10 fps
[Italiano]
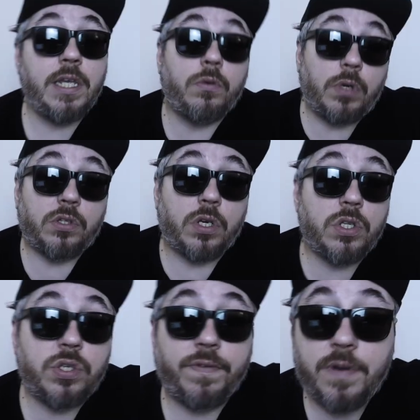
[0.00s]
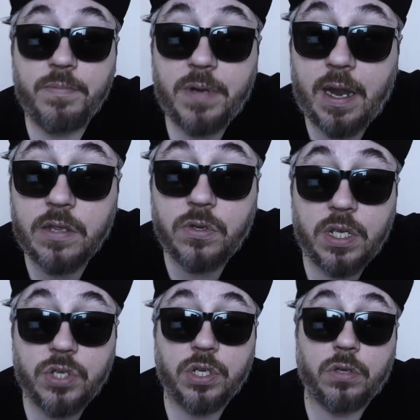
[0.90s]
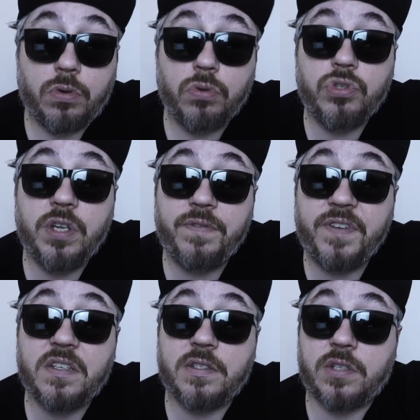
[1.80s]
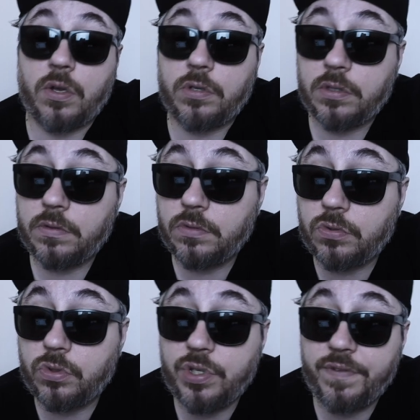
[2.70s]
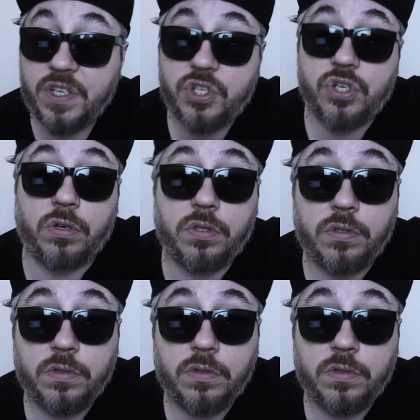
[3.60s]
Il 14 febbraio esce Crucifixion, Crucifixion,